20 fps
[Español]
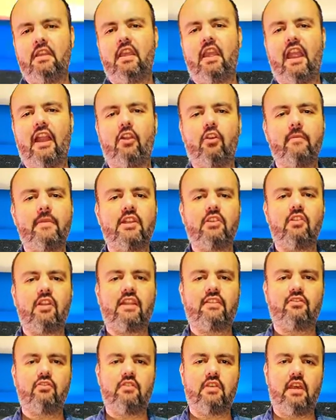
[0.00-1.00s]
El gobierno de la
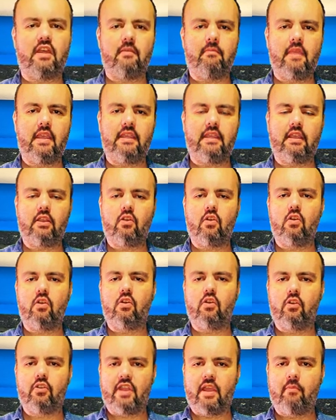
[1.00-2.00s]
Ciudad de México
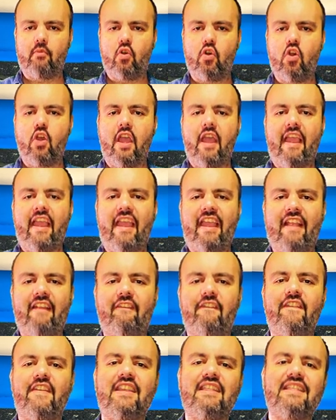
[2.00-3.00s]
lo llamó el
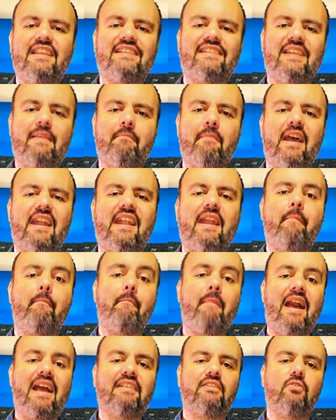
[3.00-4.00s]
fin de semana
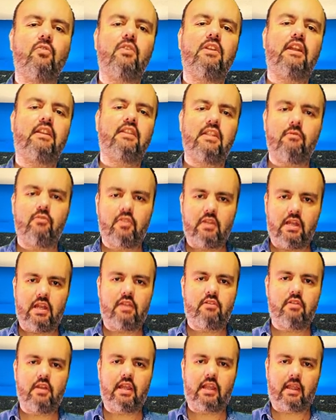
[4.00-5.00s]
más lucrativo del
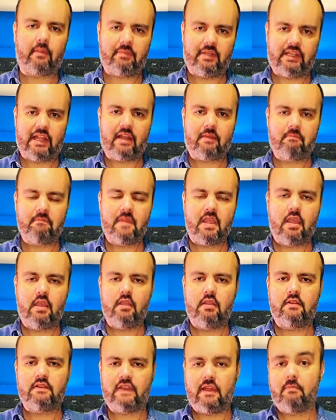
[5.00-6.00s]
año en la capital.
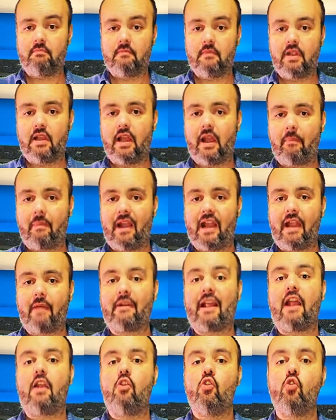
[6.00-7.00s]
Sí, la
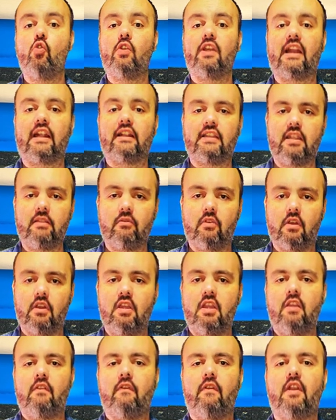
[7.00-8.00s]
palabra lucrativo
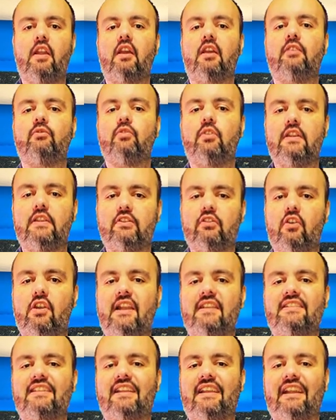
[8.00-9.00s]
fue la que utilizó
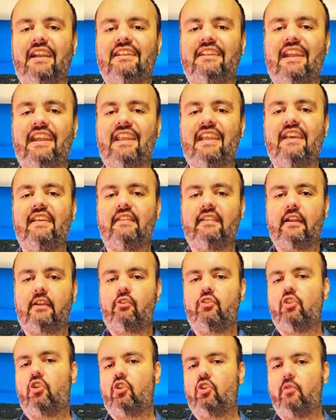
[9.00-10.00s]
la Secretaría de
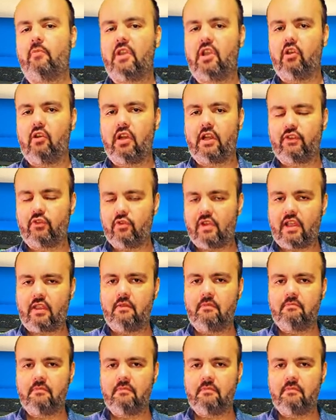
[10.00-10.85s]
Desarrollo Económico de la ciudad.